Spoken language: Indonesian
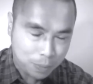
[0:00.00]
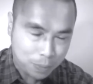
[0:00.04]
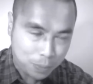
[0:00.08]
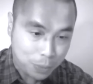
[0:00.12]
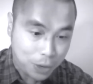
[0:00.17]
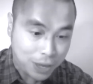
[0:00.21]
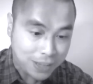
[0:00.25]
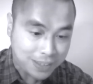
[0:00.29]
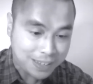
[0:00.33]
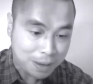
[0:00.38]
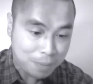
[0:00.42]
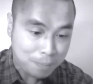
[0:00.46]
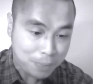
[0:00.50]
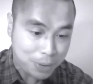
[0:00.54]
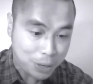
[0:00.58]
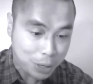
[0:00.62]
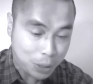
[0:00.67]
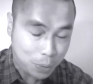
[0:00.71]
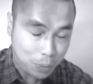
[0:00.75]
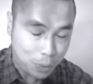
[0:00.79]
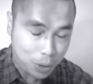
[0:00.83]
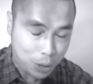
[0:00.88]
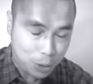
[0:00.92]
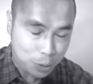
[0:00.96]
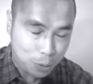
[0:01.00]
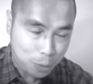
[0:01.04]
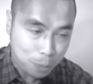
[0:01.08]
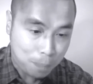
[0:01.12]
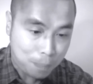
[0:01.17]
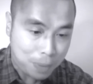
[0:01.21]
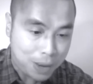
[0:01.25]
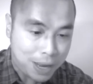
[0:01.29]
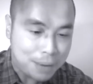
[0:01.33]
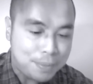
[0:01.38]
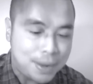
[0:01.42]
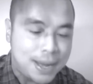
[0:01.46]
buat sampai gue
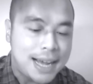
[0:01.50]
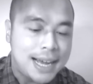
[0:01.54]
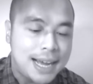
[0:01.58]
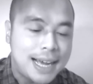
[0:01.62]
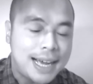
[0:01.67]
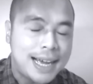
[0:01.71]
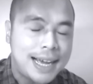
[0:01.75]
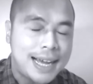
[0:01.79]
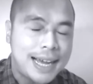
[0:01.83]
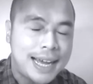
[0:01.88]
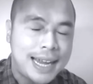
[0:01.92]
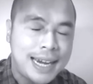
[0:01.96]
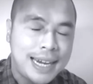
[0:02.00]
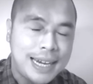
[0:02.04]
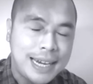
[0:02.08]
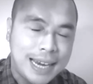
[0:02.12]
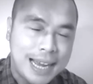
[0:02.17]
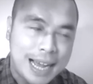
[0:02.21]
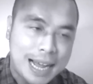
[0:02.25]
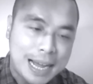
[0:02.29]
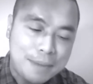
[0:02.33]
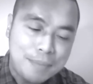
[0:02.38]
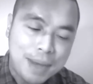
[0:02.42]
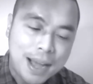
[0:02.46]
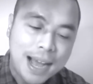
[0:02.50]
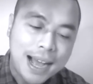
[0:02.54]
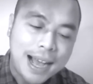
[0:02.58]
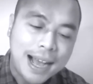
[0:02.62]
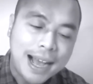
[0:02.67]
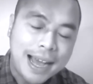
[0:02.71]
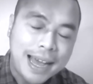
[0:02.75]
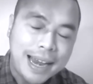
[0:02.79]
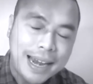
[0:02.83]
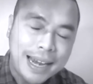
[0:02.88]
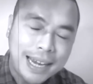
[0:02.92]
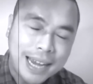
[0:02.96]
lupa makan nggak
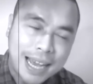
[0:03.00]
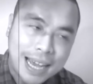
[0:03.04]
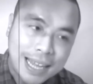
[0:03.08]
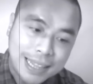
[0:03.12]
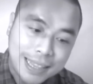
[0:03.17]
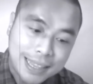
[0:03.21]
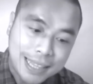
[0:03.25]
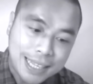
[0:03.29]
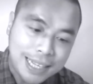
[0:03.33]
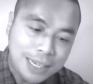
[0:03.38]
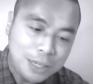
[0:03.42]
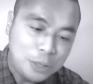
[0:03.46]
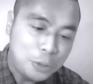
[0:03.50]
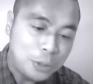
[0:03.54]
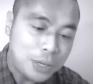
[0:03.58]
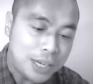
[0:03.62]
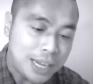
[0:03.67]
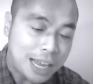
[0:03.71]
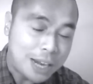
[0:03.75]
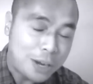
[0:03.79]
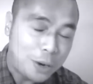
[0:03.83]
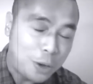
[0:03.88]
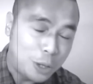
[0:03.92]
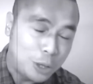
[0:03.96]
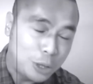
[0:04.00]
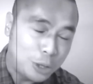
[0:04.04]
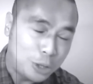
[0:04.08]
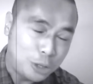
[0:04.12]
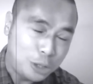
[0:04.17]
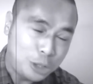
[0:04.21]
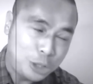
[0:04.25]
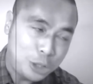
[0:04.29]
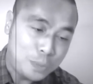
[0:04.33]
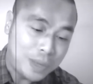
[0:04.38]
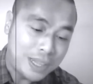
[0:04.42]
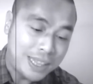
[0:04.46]
makan nggak tidur yang nonton
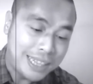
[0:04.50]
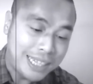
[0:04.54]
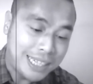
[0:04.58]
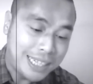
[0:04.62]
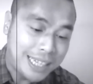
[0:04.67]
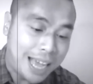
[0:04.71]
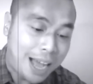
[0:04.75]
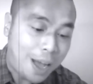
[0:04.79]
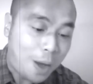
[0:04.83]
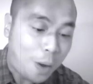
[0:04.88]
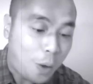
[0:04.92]
cuma tiga